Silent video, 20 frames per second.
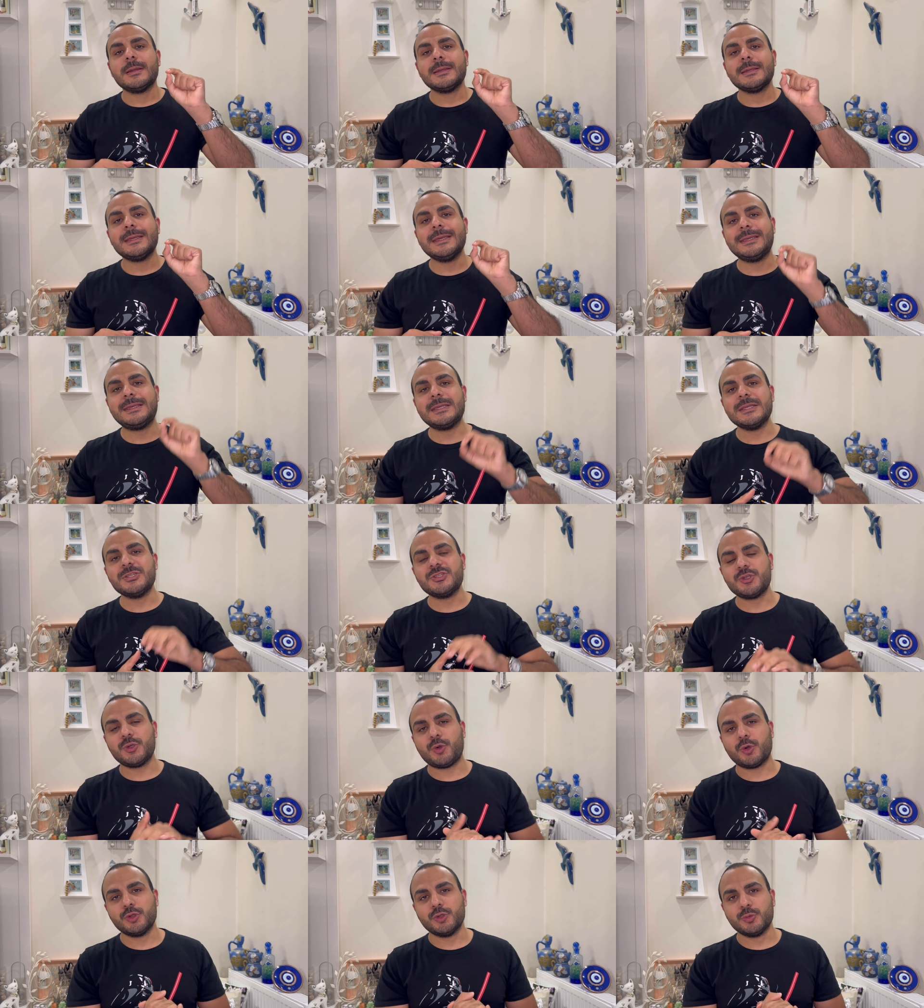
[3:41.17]

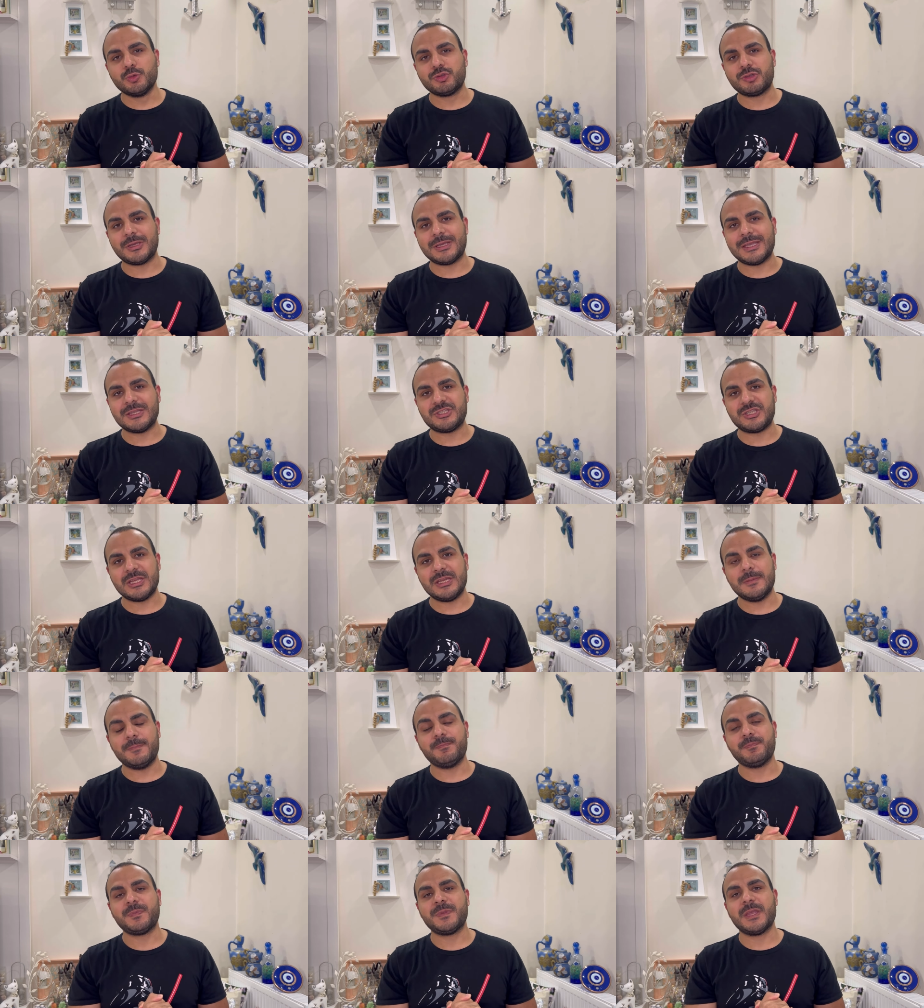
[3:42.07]
İkinci konumuza
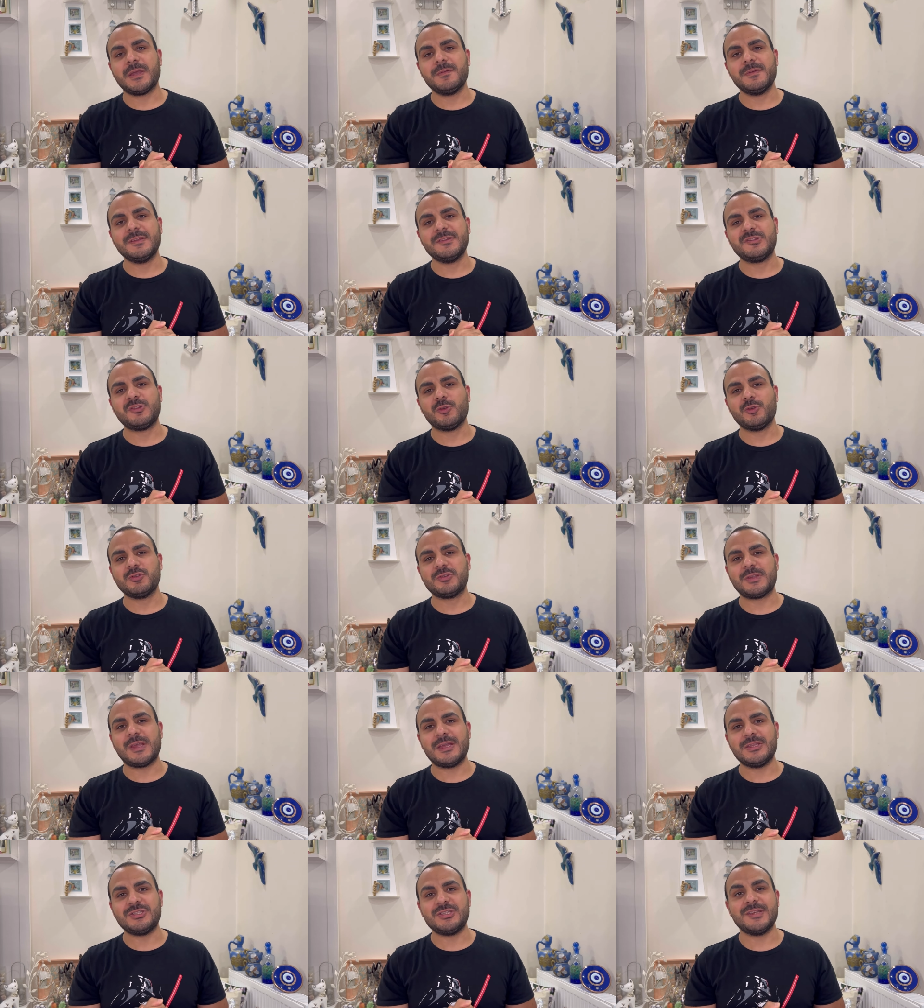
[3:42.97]
geçelim. Davinson
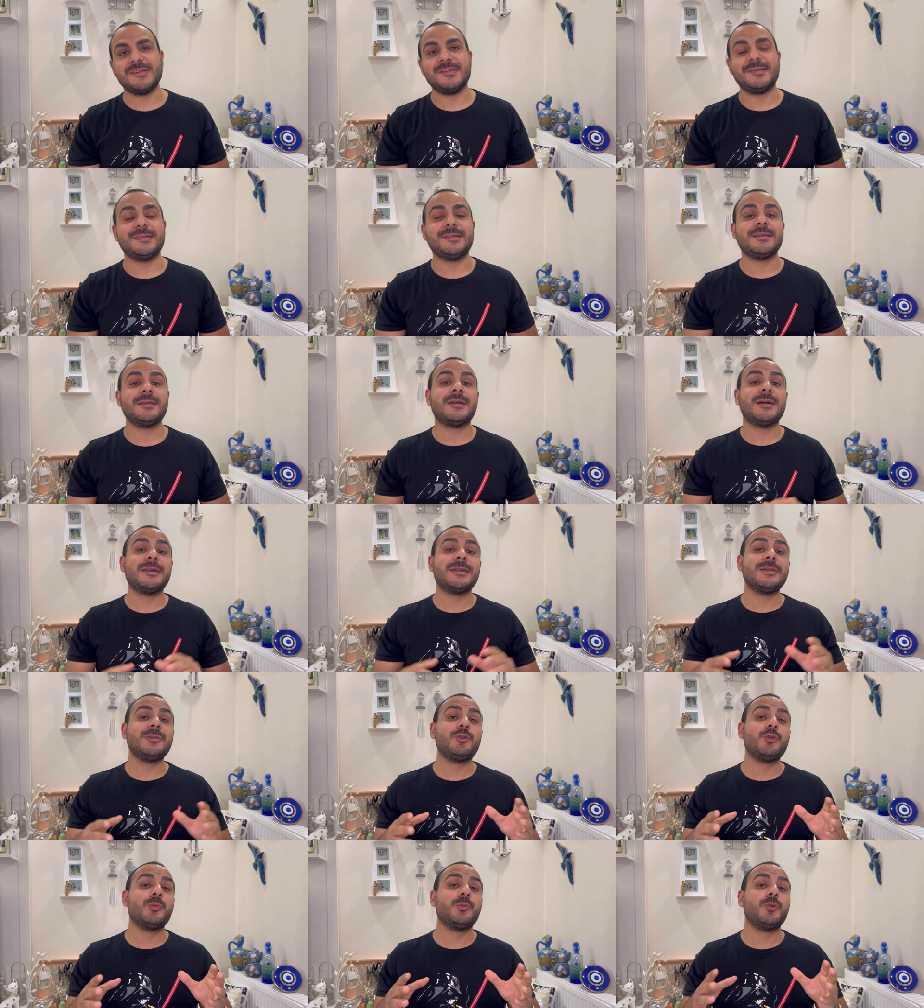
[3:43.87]
Sanchez. Kara
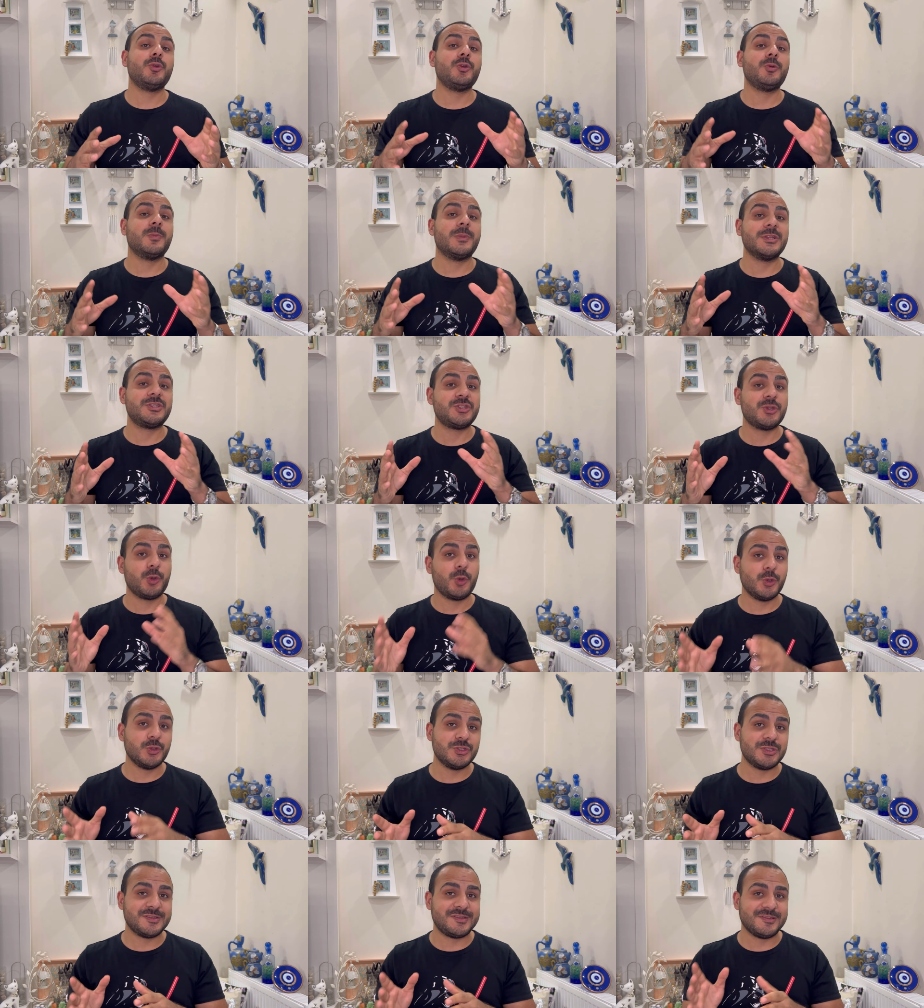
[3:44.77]
Gümrük maçı
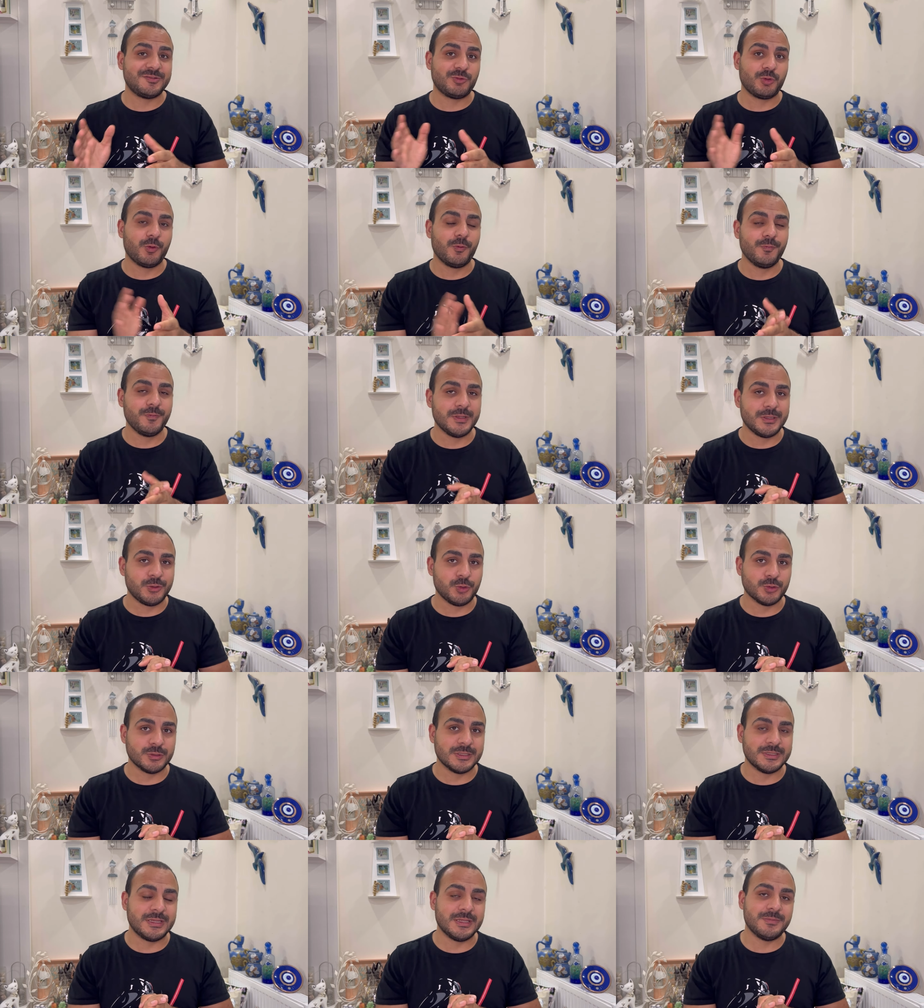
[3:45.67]
öncesi son
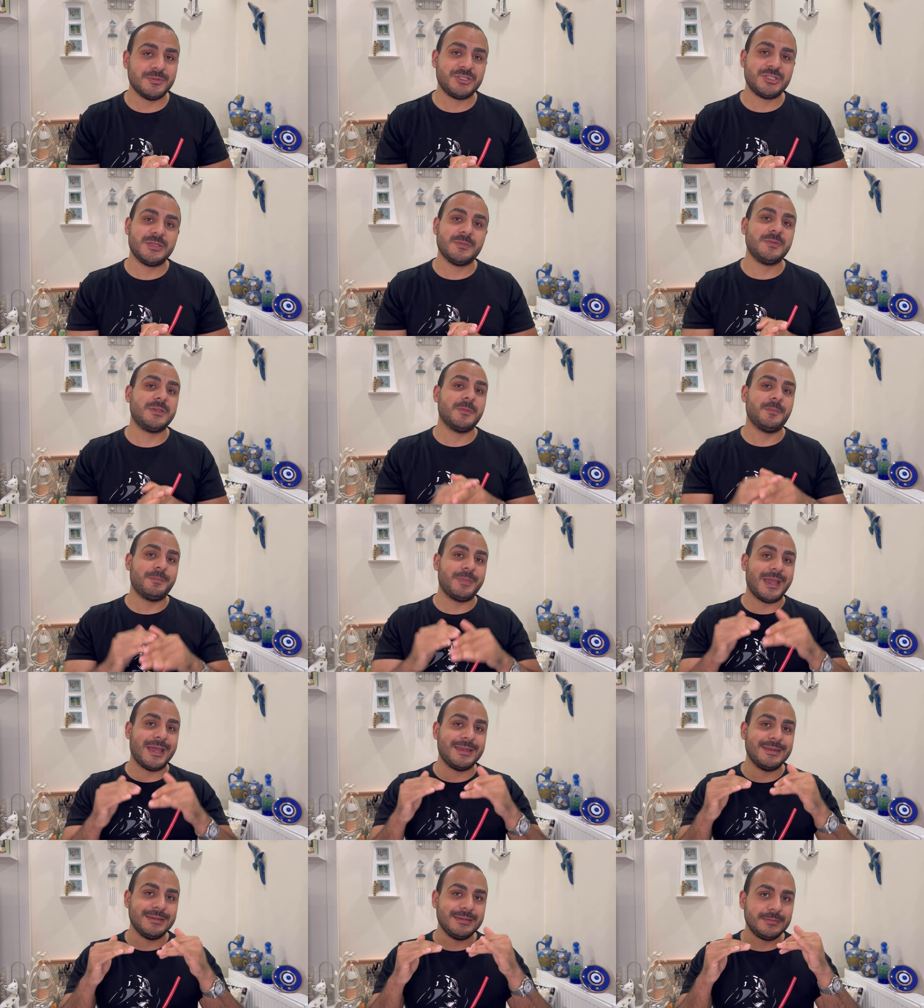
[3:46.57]
videoda demiştim ki
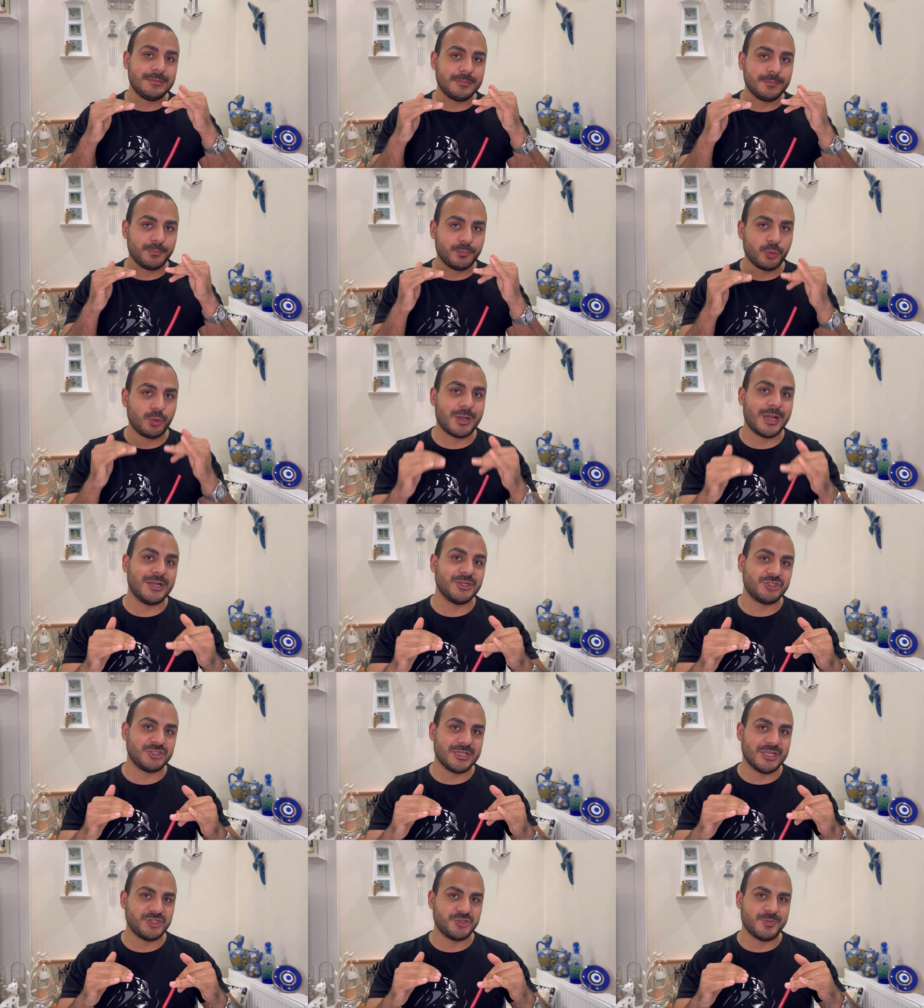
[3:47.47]
ben bu
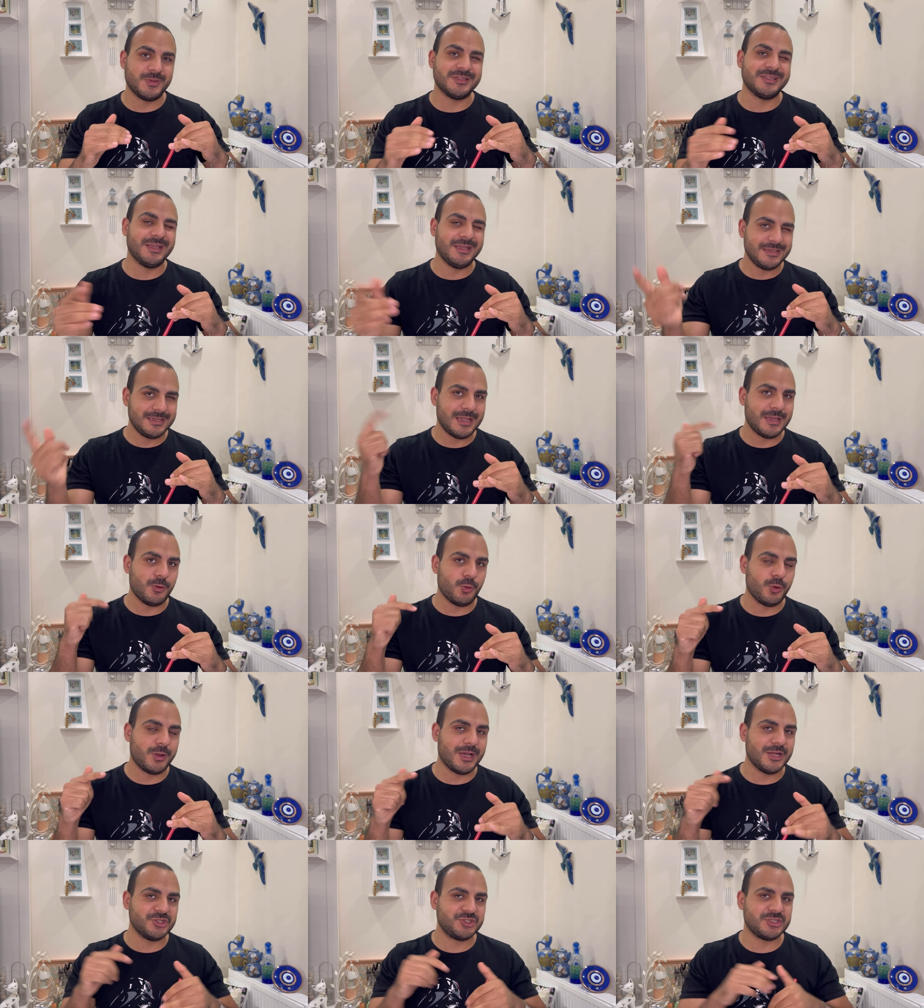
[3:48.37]
karşılaşmada yani o
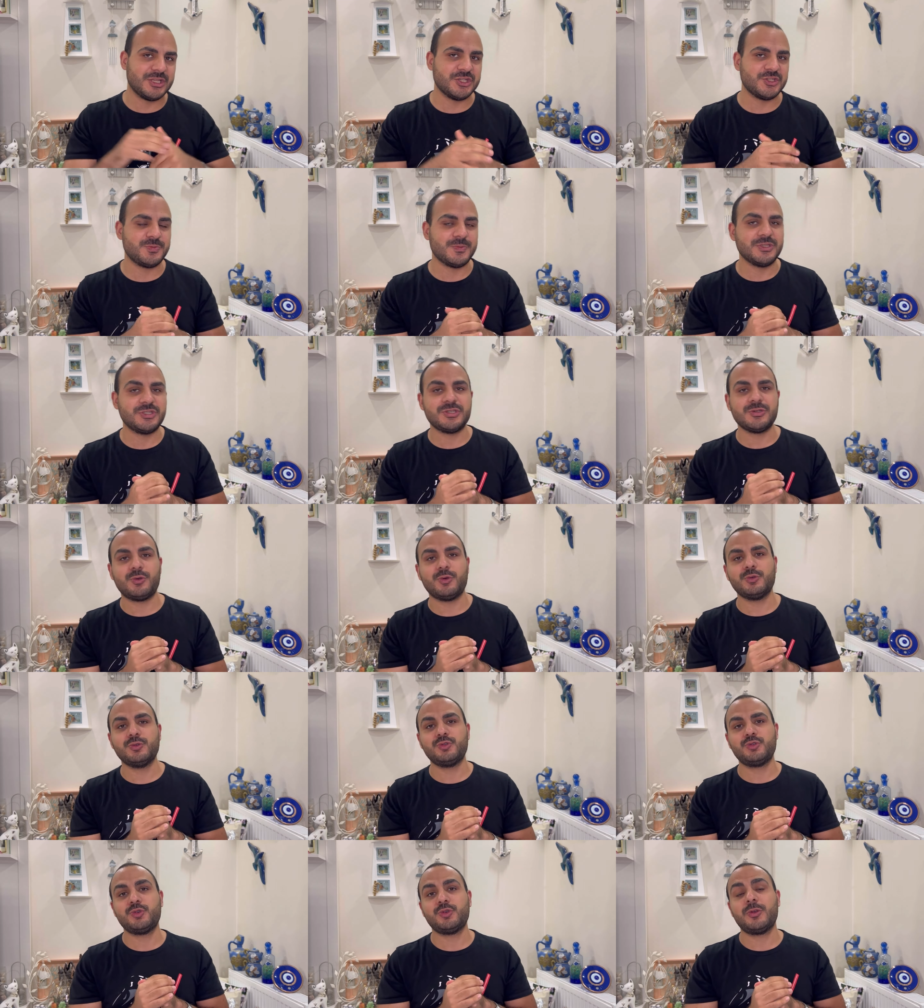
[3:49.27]
karşılaşma için
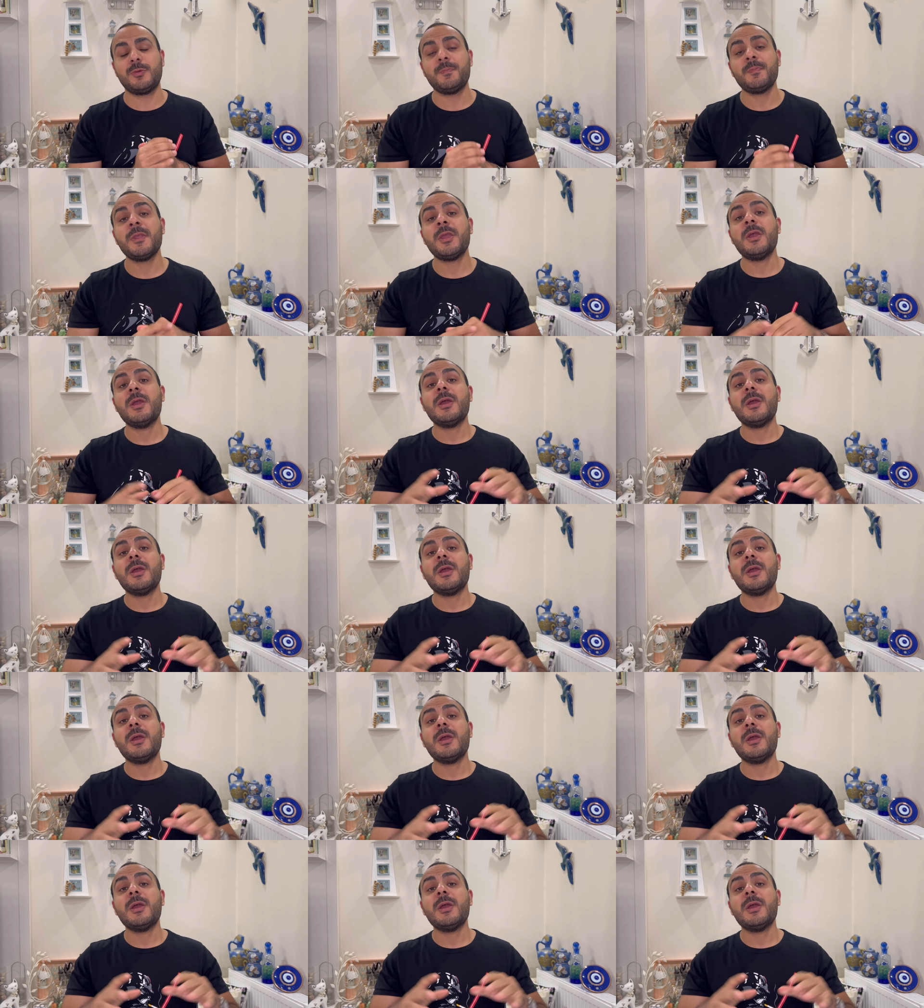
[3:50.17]
konuşuyorum.